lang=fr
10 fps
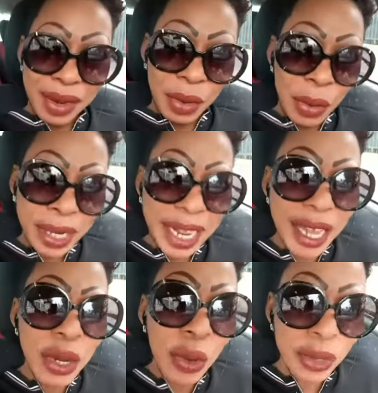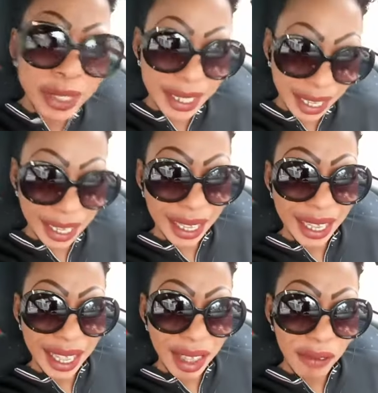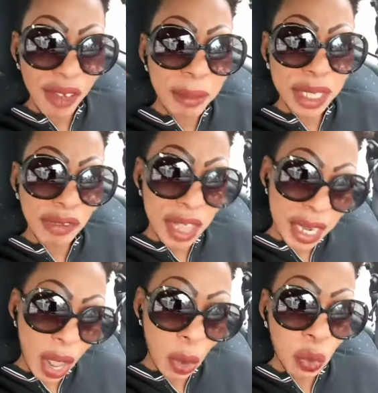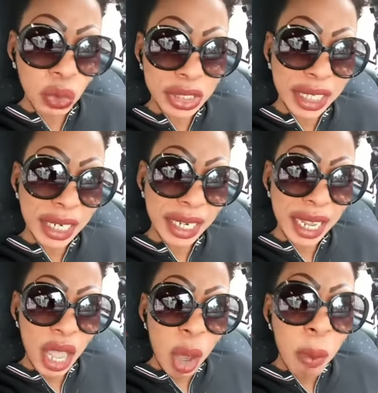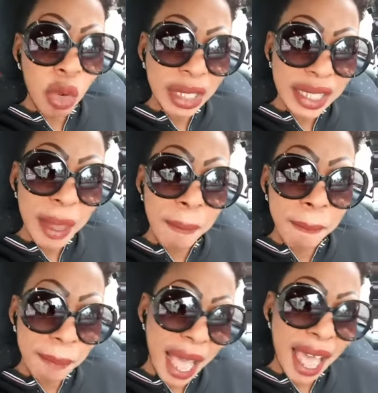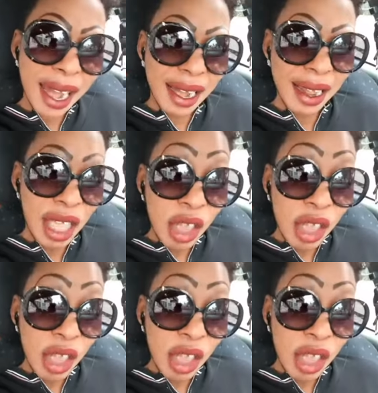non, regardez le thé femme qui vient d'accoucher, mon teint pâle.